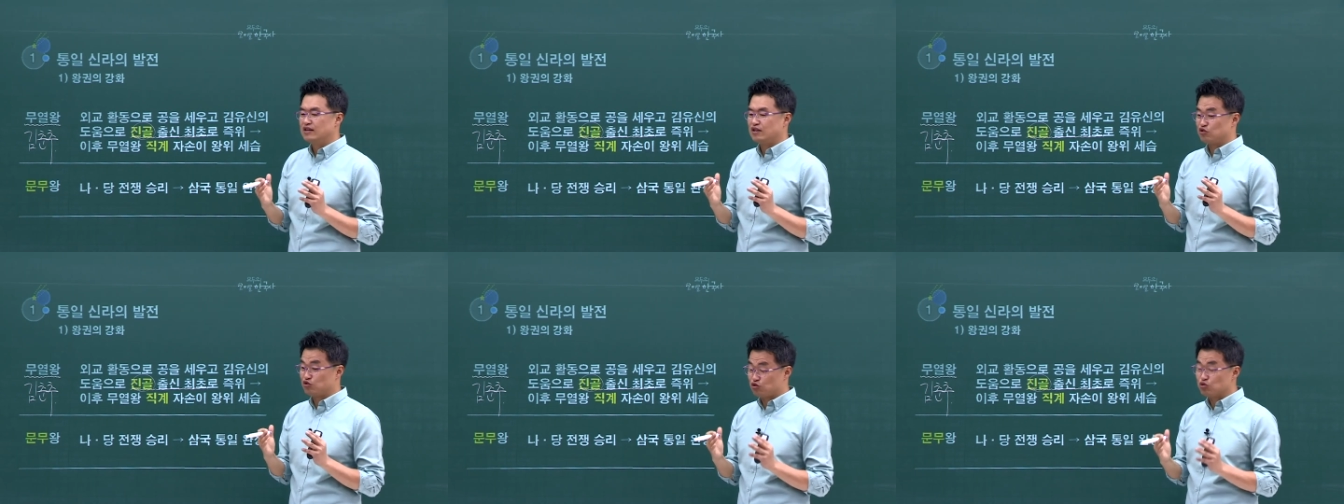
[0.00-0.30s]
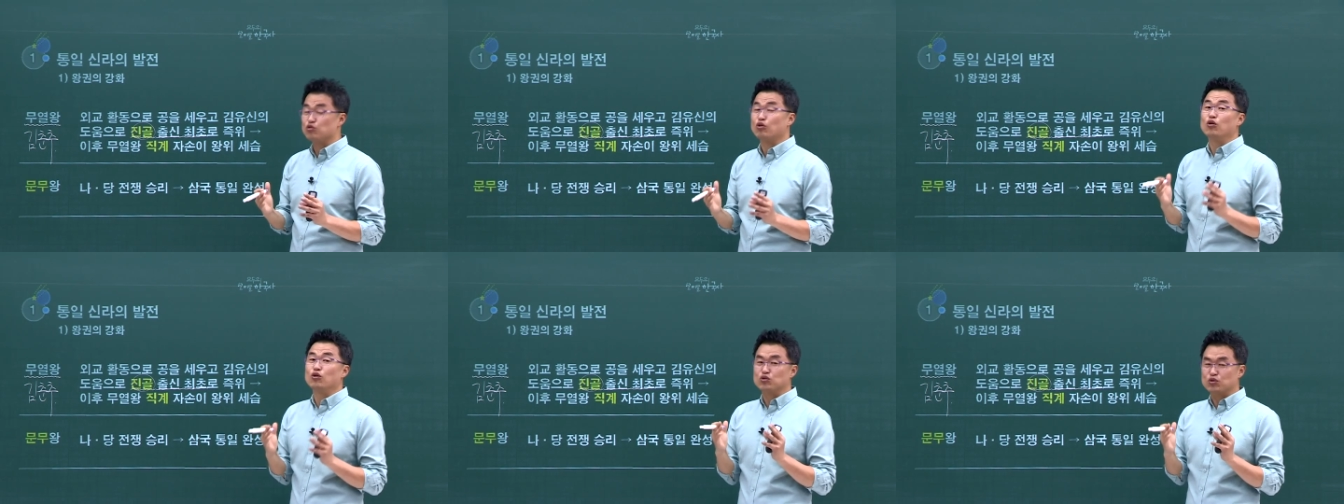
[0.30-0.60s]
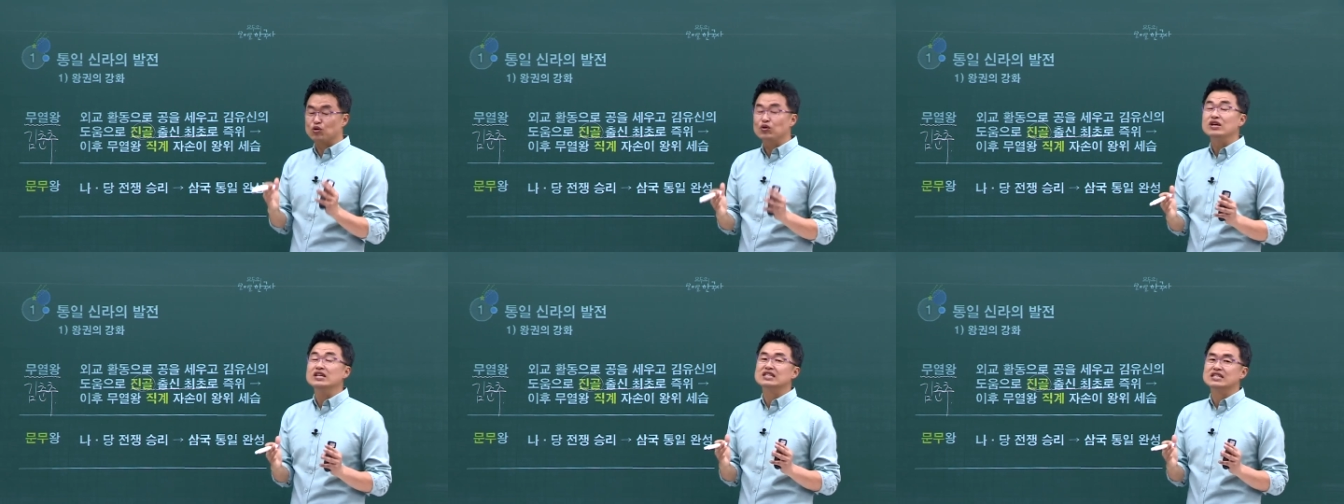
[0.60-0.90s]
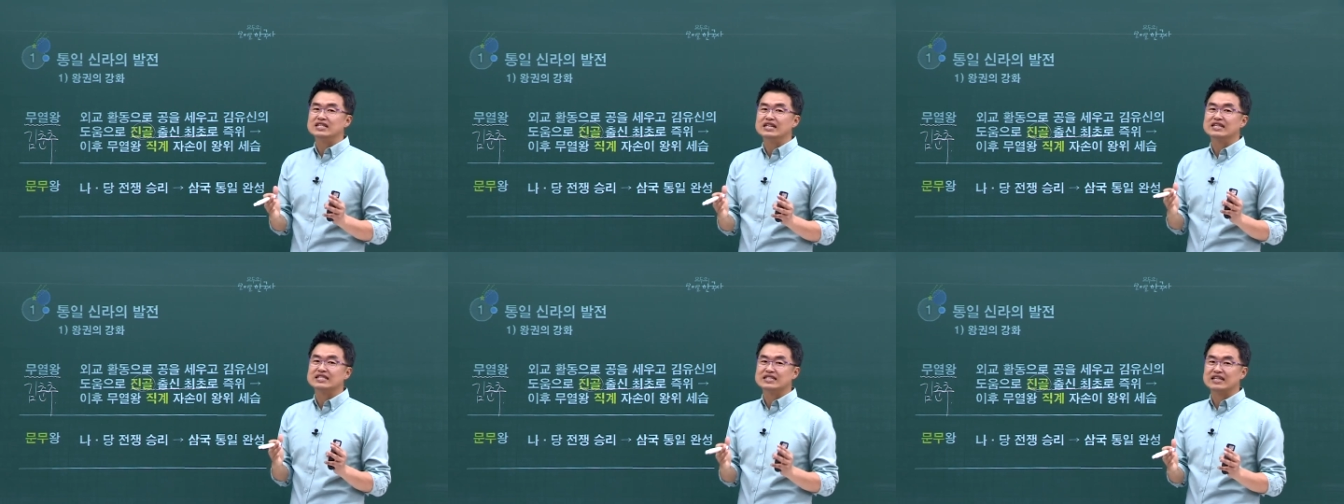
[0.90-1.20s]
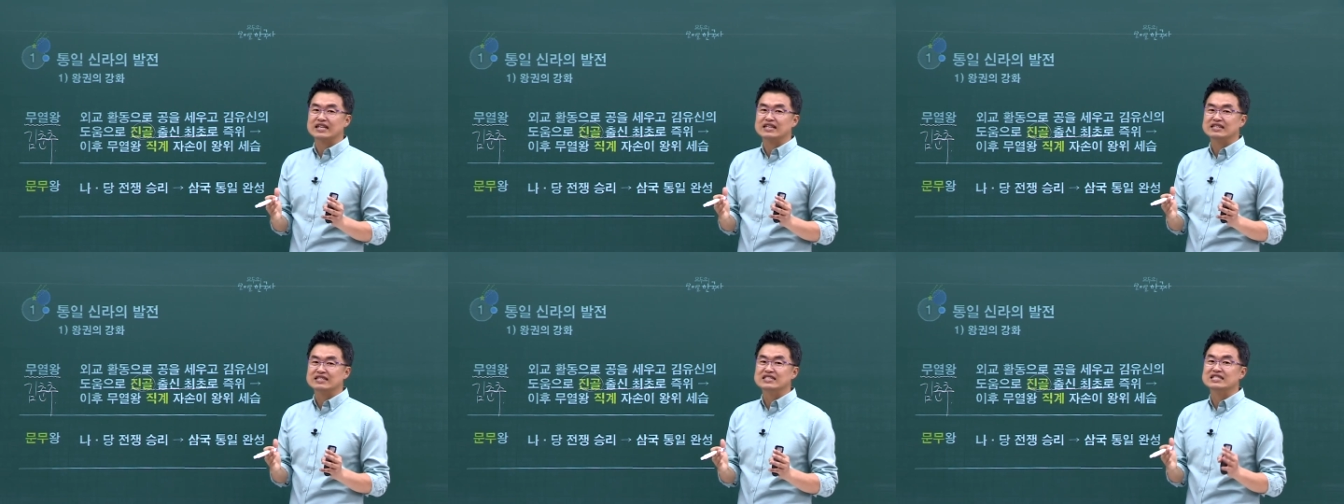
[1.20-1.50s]
주로 통일신라
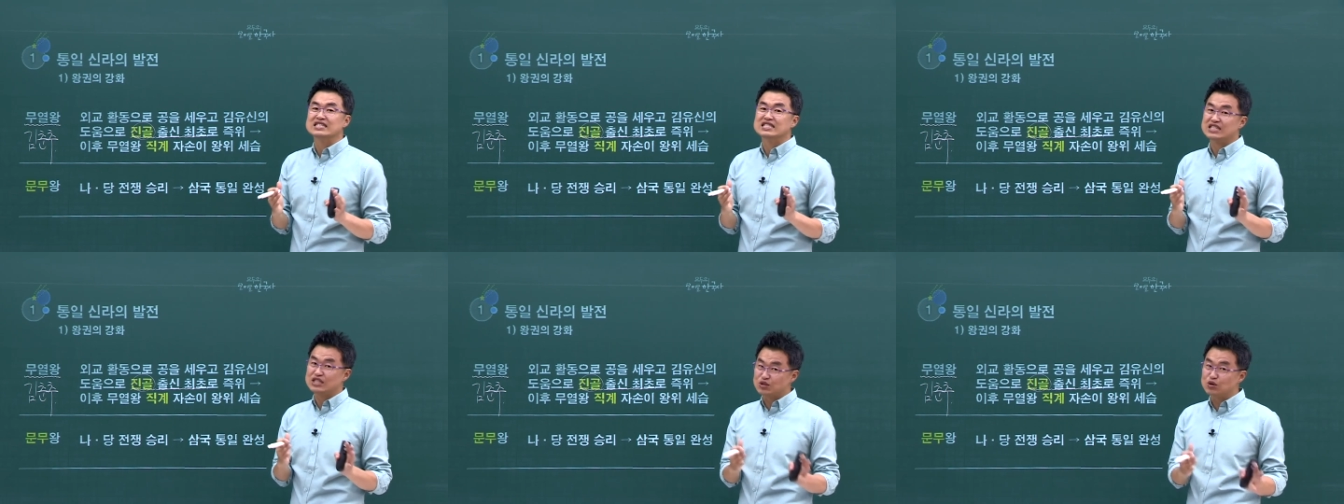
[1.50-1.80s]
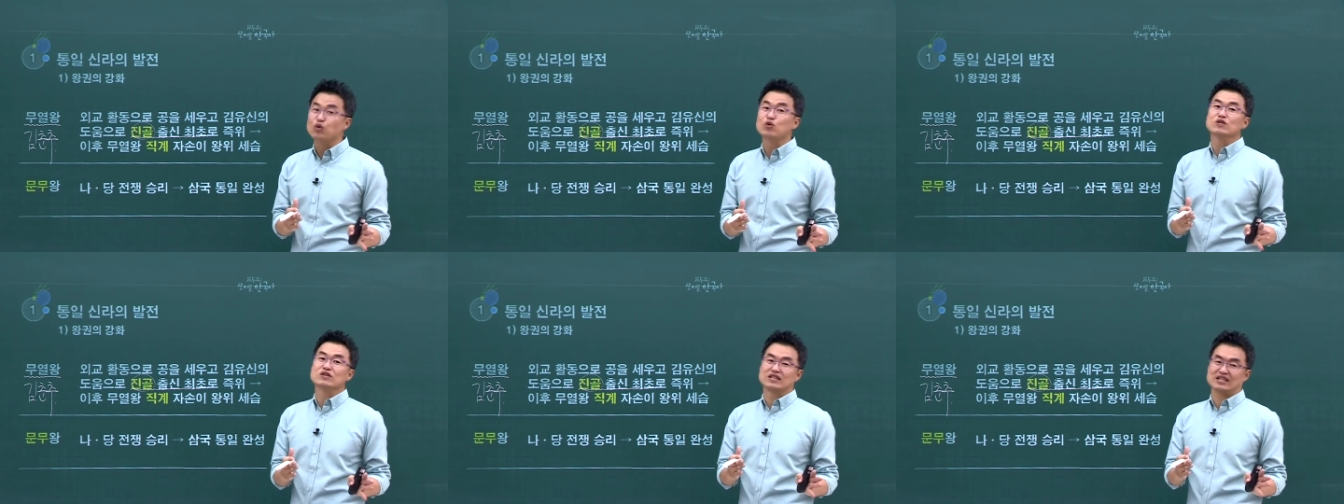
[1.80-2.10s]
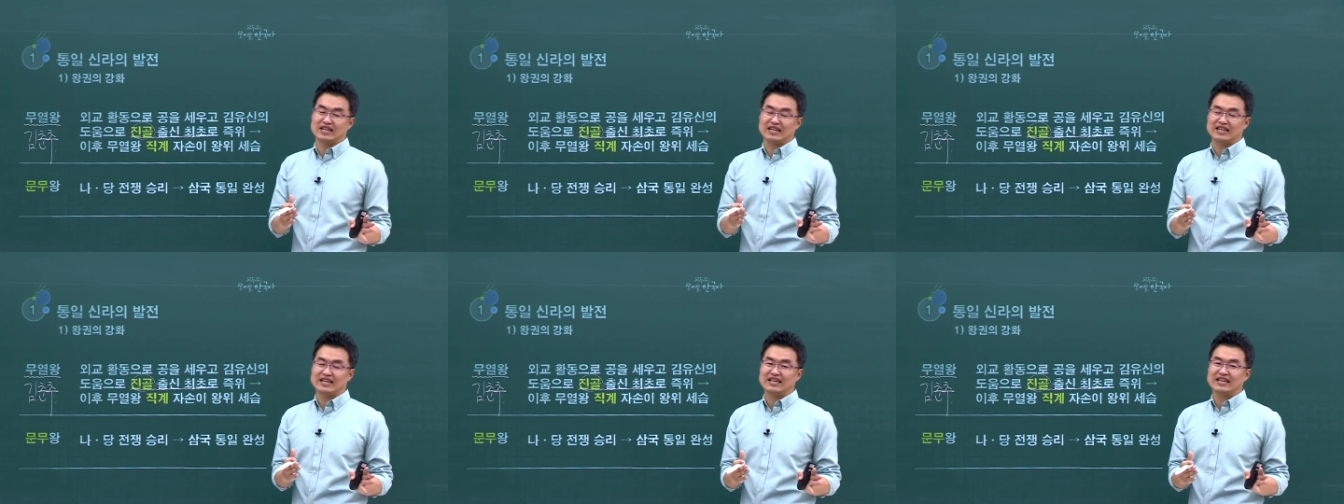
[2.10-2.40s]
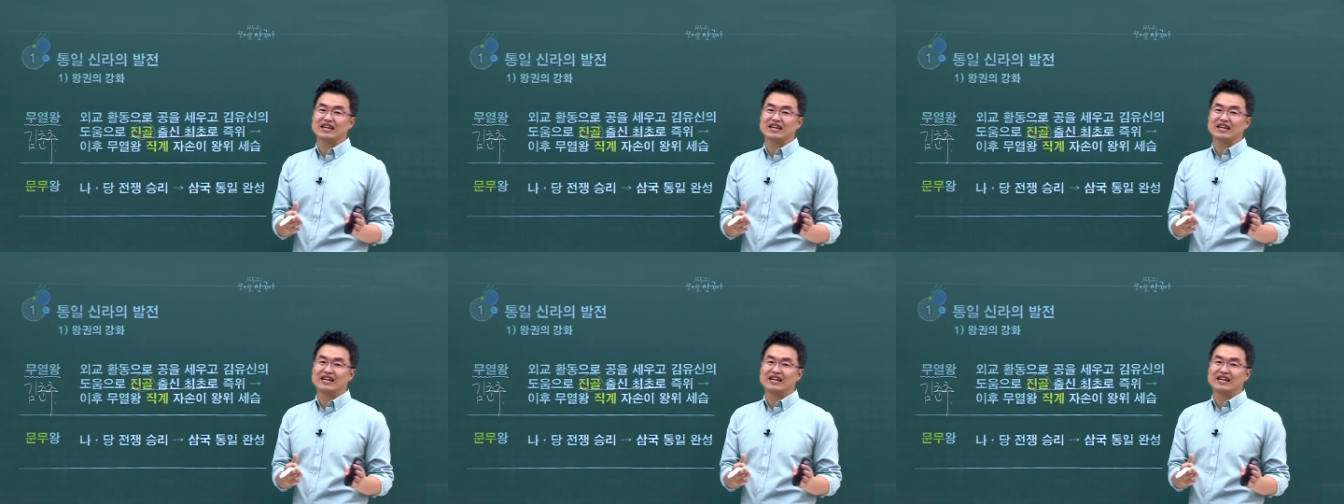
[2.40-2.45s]
시대는 진골들이